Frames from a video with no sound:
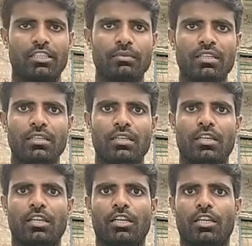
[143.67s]
মারা যাবে
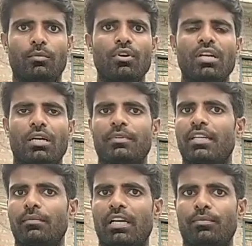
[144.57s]
এবং
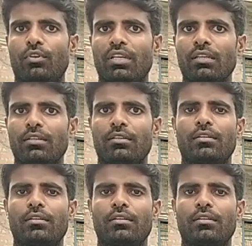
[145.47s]
আপনারা বায়োফ্লোকে